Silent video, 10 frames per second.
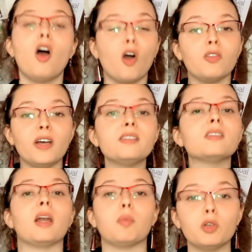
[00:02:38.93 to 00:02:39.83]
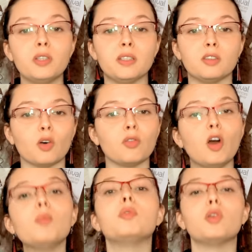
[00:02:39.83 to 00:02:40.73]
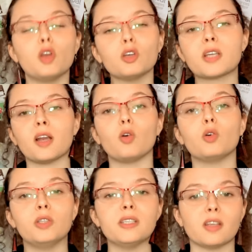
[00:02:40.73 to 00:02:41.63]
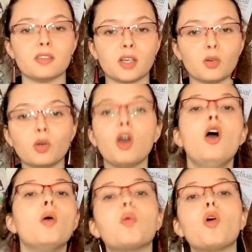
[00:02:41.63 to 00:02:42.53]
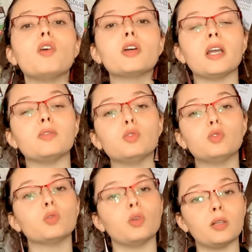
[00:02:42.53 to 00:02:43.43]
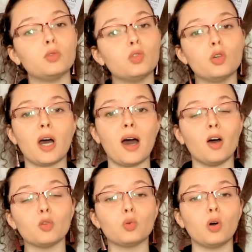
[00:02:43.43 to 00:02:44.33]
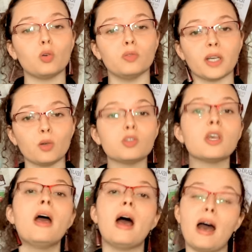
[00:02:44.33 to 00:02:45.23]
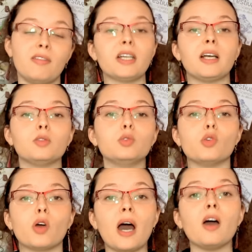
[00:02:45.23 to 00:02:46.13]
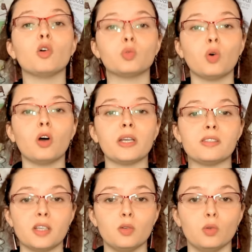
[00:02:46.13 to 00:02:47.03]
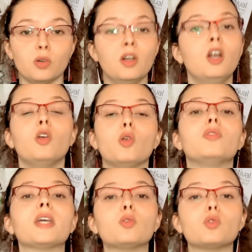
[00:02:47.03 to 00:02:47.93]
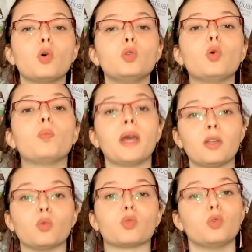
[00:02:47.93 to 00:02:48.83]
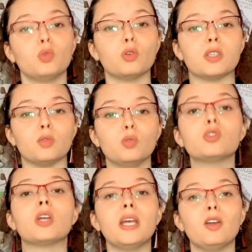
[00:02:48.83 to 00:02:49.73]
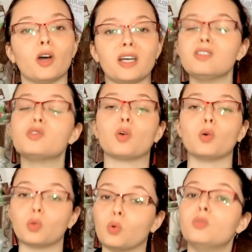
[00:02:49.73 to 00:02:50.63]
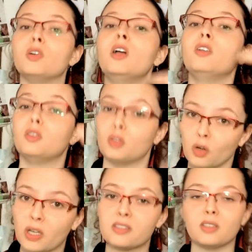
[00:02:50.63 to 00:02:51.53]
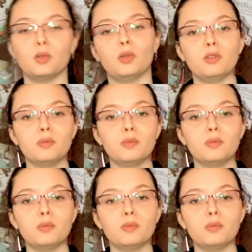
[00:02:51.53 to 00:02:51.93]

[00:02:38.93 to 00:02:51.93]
En fait, la protéine d'enveloppe, lorsqu'elle reconnaît sa serrure, provoque la fusion de la couche de gras entourant le virus avec la couche de gras entourant la cellule. Le virus oignon perd donc une de ses couches et le reste se retrouve dans la cellule.